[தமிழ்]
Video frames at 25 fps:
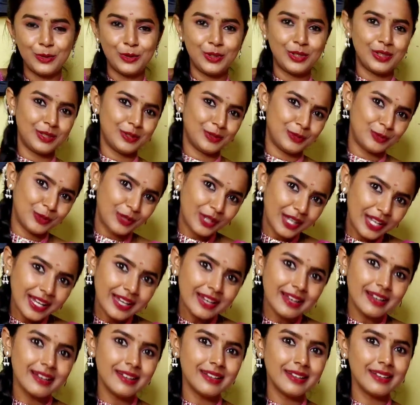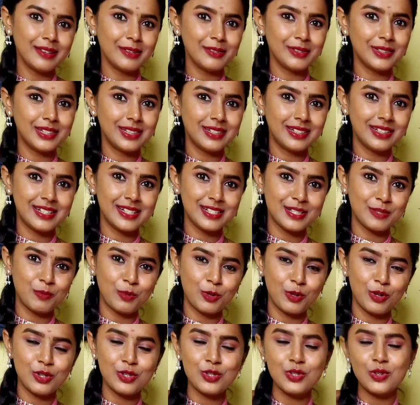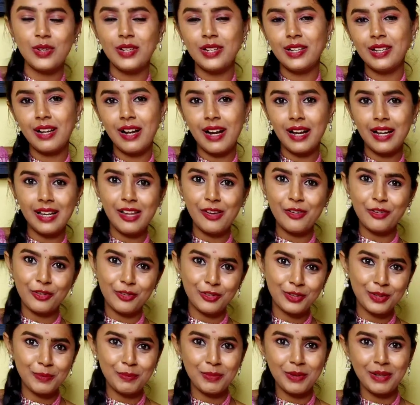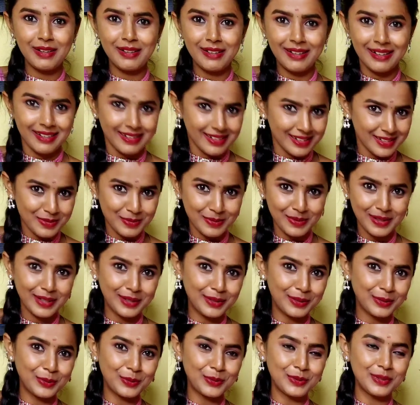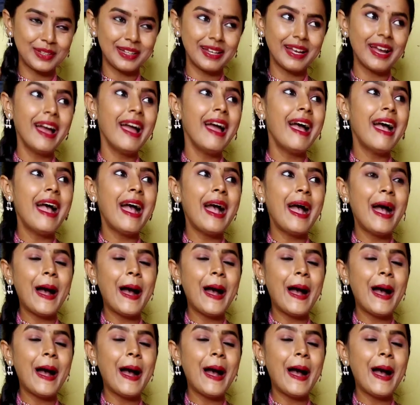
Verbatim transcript: ஒரு ஒரே கலரில் வந்துட்டு ட்ரெஸ் போடலாம்னு சொல்லிட்டு காலையிலே அவருக்கு வந்து பிங்க் கலர் ட்ரெஸ் வந்து எடுத்து கொடுத்துட்டேன்